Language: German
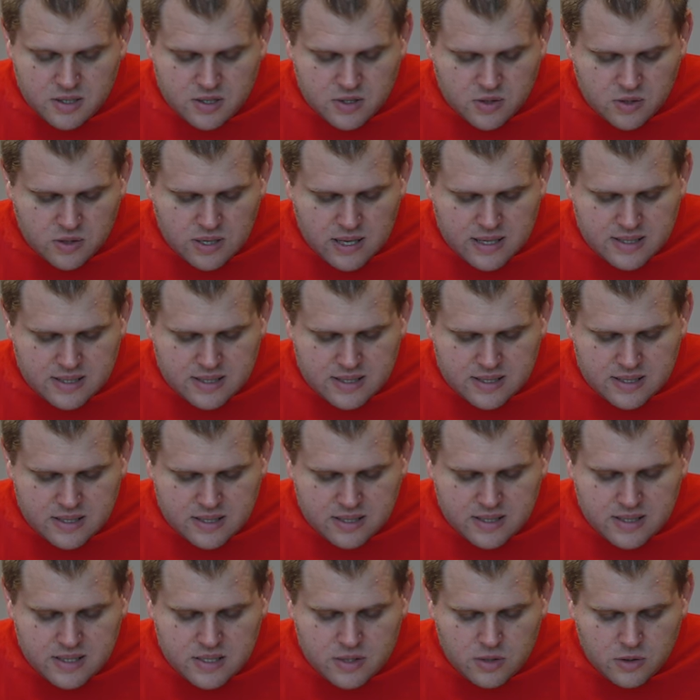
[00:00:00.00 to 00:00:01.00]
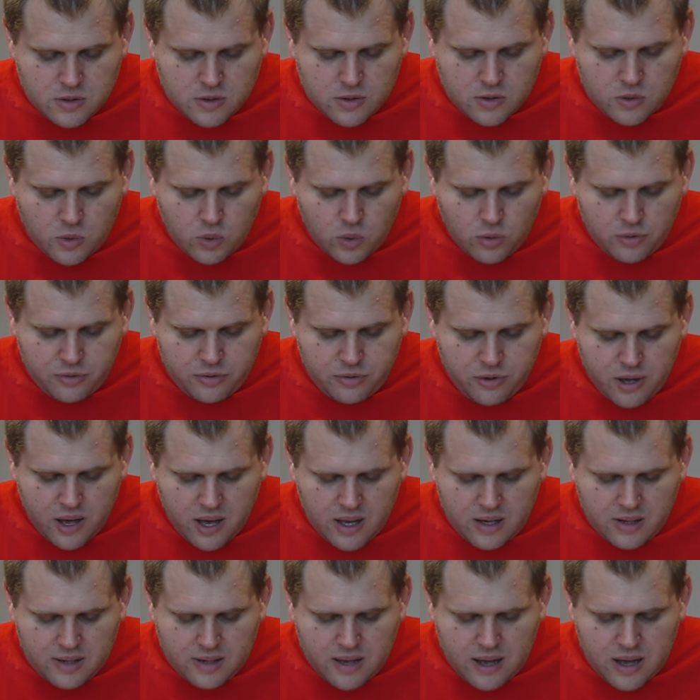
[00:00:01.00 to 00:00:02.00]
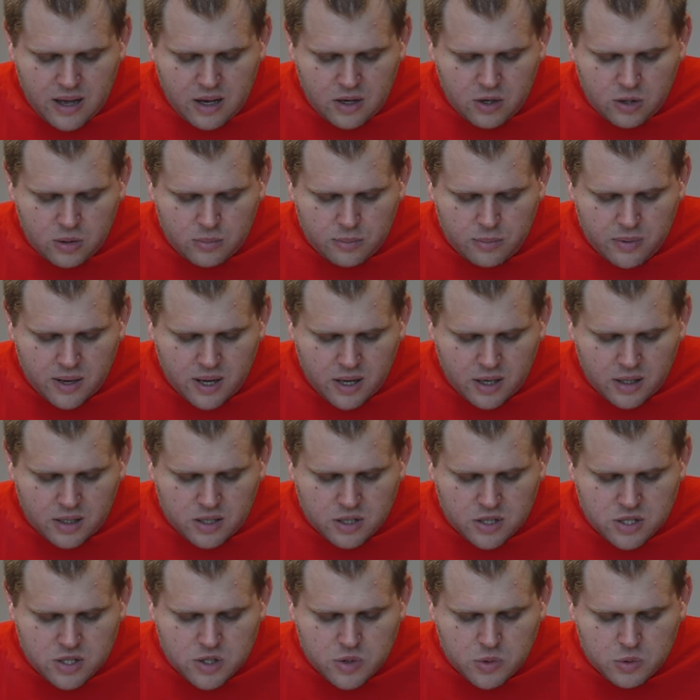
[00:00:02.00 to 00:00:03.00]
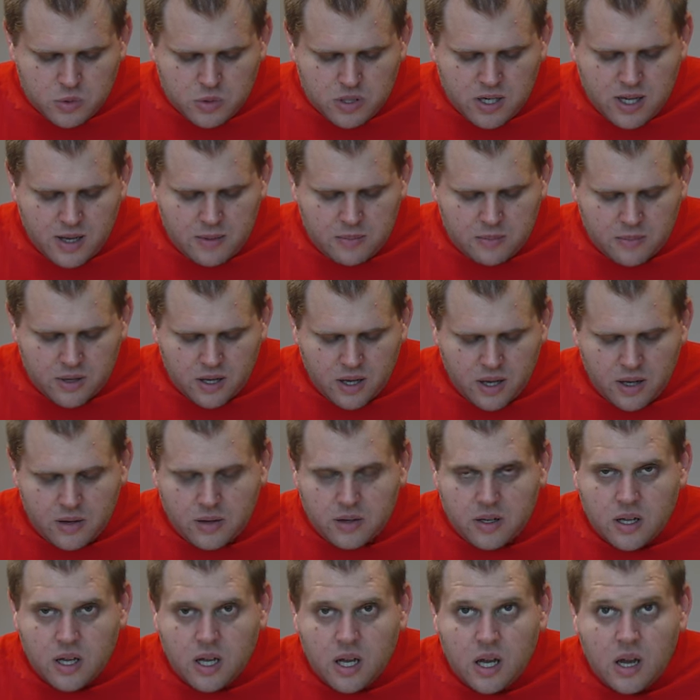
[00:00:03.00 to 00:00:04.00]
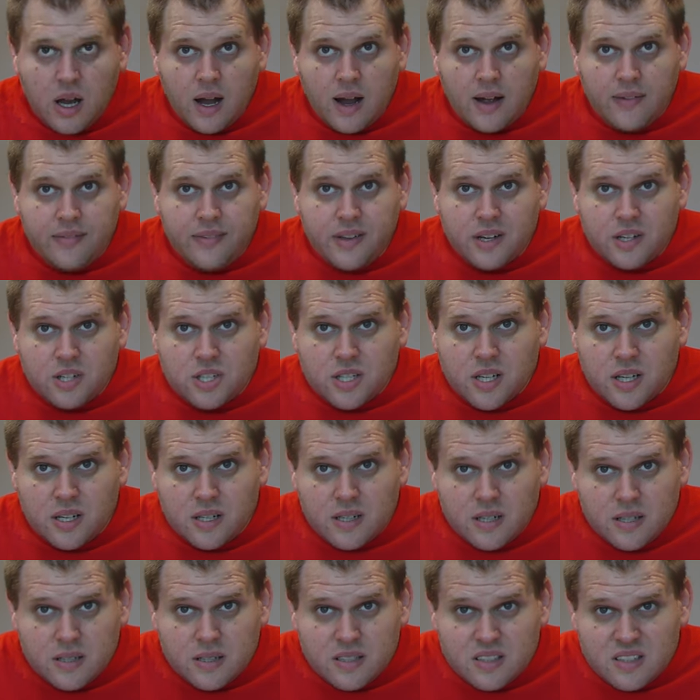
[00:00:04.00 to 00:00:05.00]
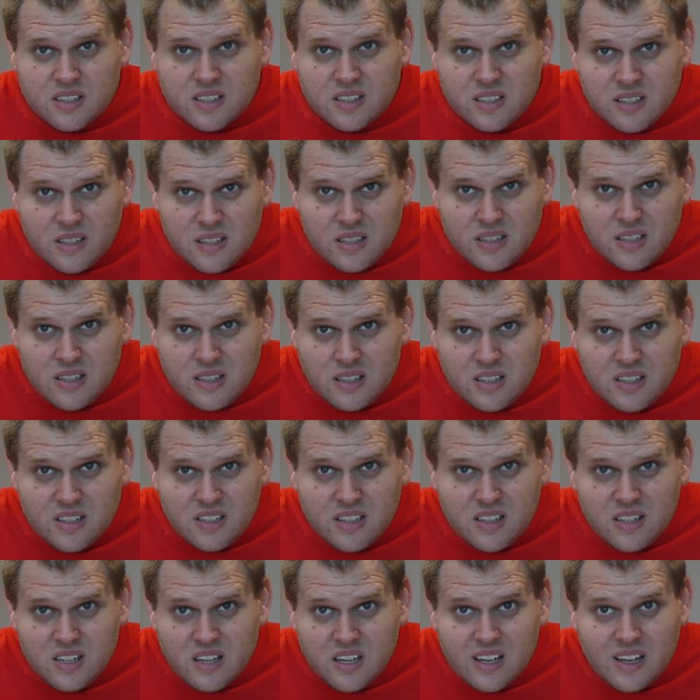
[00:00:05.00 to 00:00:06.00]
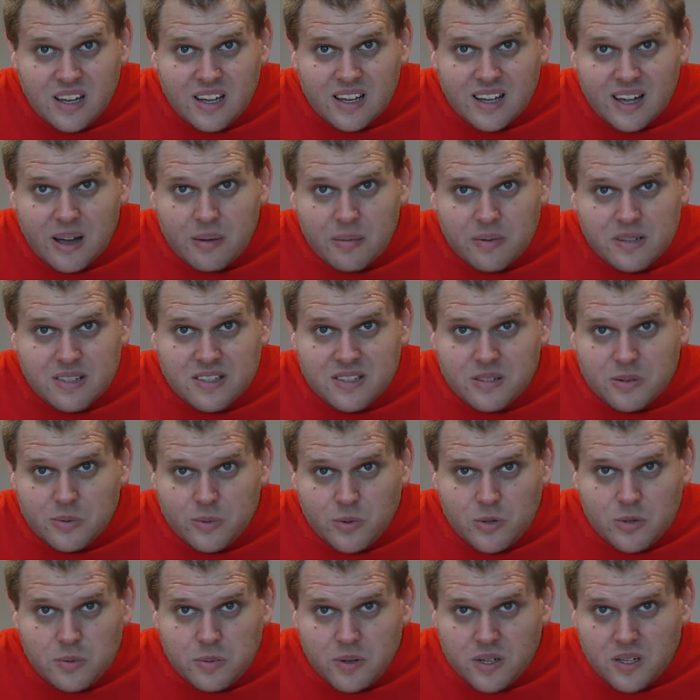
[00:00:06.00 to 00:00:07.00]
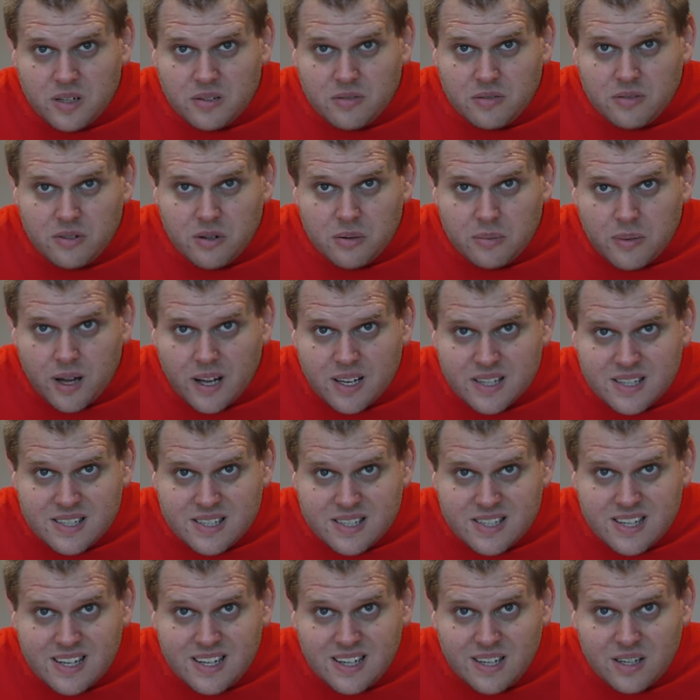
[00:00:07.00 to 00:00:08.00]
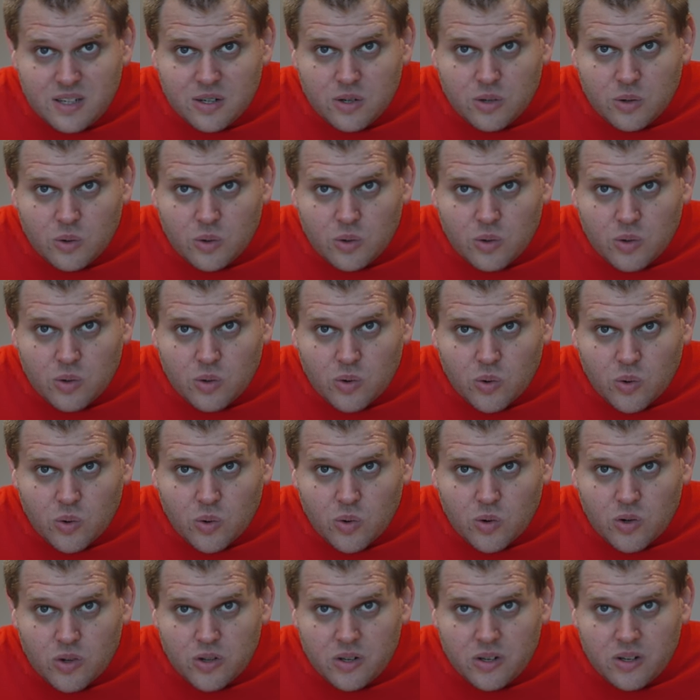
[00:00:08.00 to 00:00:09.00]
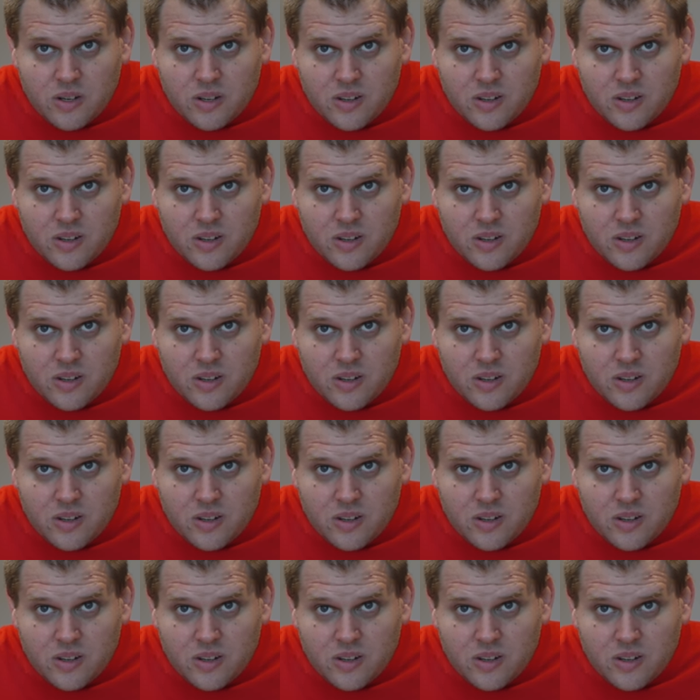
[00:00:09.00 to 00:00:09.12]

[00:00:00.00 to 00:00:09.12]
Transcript: sodass das Risiko für einen Kaliummangel zunehmen kann. An der Stelle kann man sich ruhig mal den Film Arsene und,